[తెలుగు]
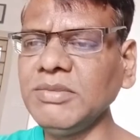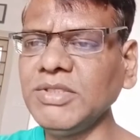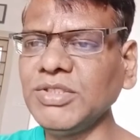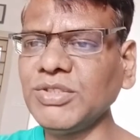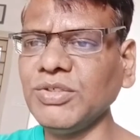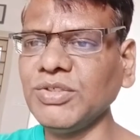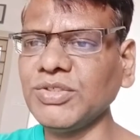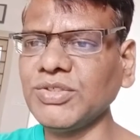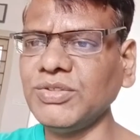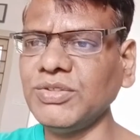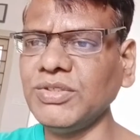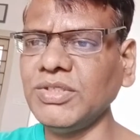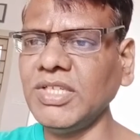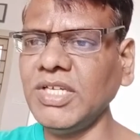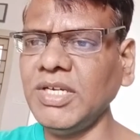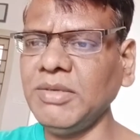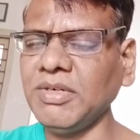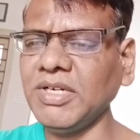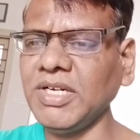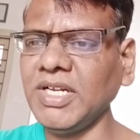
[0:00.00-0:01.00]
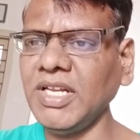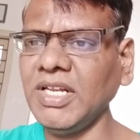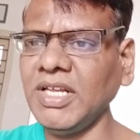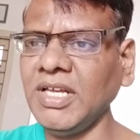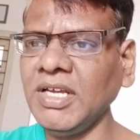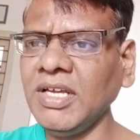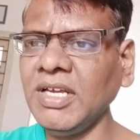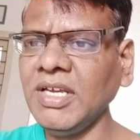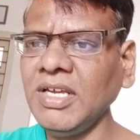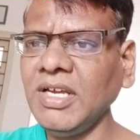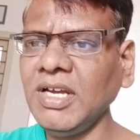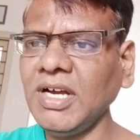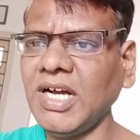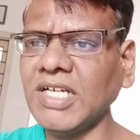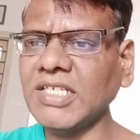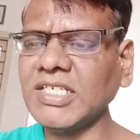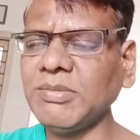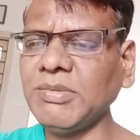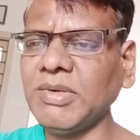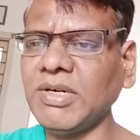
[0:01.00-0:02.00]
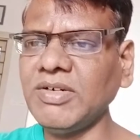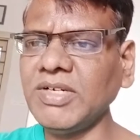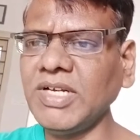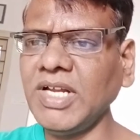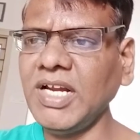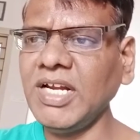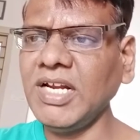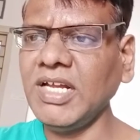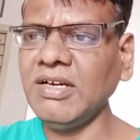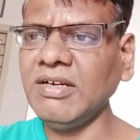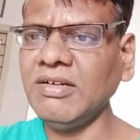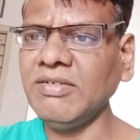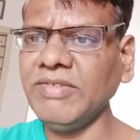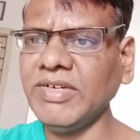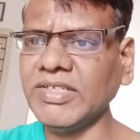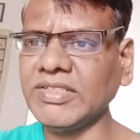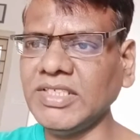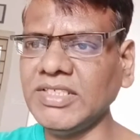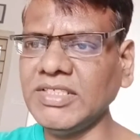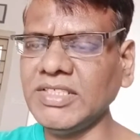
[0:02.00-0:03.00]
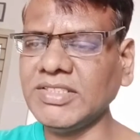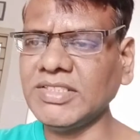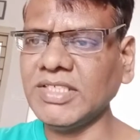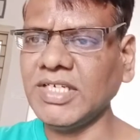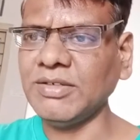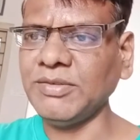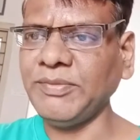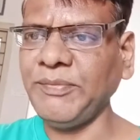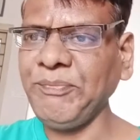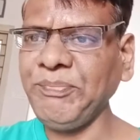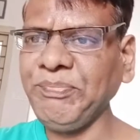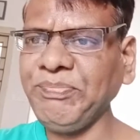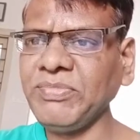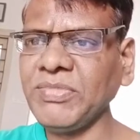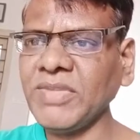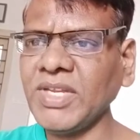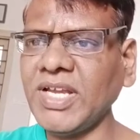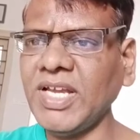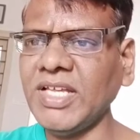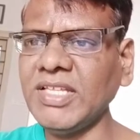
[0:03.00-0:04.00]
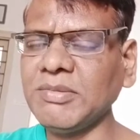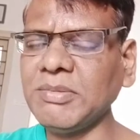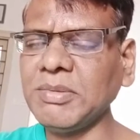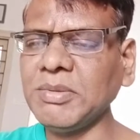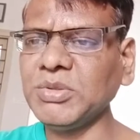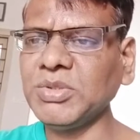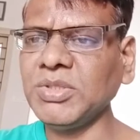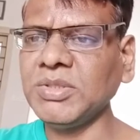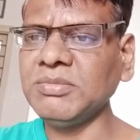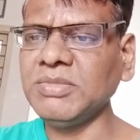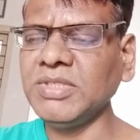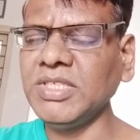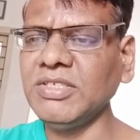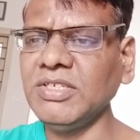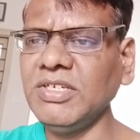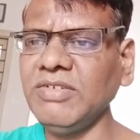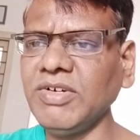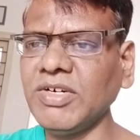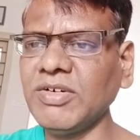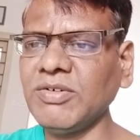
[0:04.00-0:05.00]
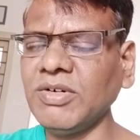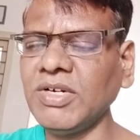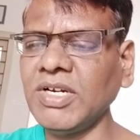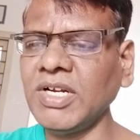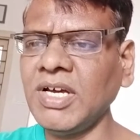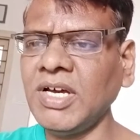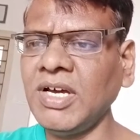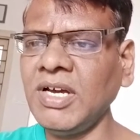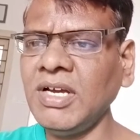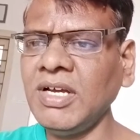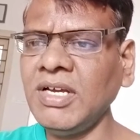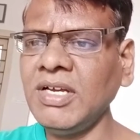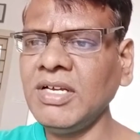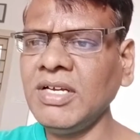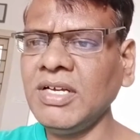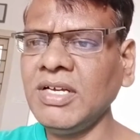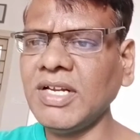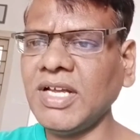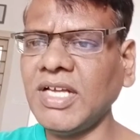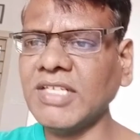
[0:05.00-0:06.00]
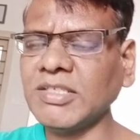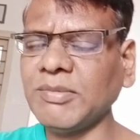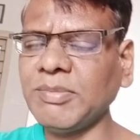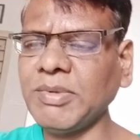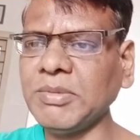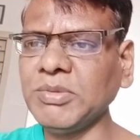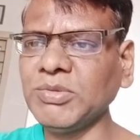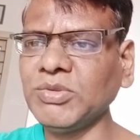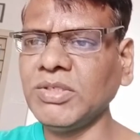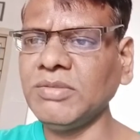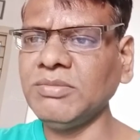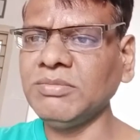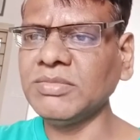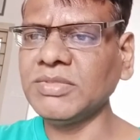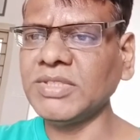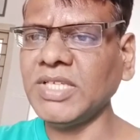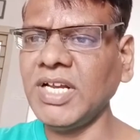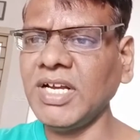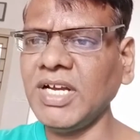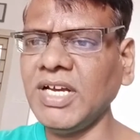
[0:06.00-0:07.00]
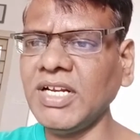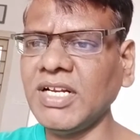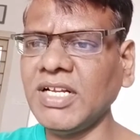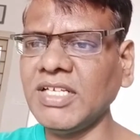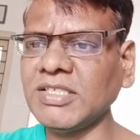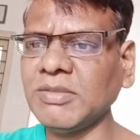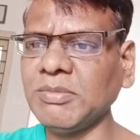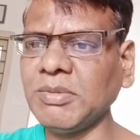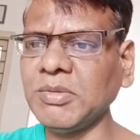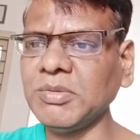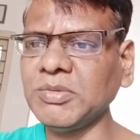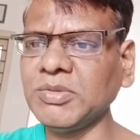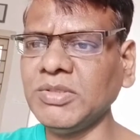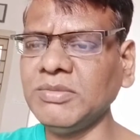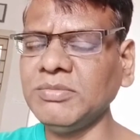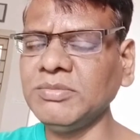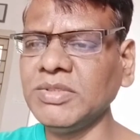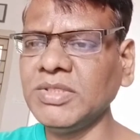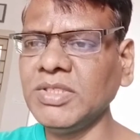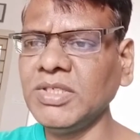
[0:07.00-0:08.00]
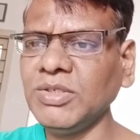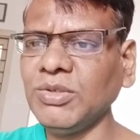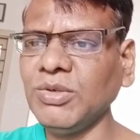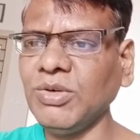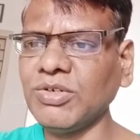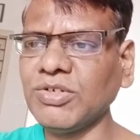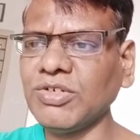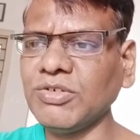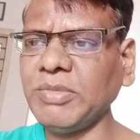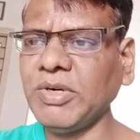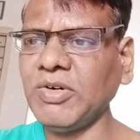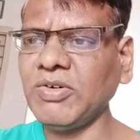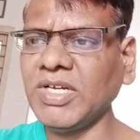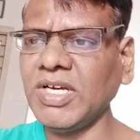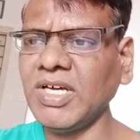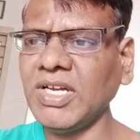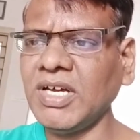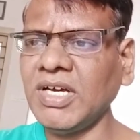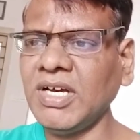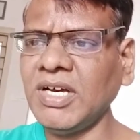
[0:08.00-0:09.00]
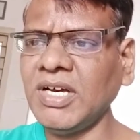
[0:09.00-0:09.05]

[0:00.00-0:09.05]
తీసుకొస్తుందేమోనే ఆశాభావాన్ని ఆయన వ్యక్తం చేశారు కేంద్ర ప్రభుత్వం నిధులు ఇవ్వకుండా రాష్ట్ర ప్రభుత్వం తెలంగాణ రాష్ట్ర ప్రభుత్వం కోర్టు భవనాల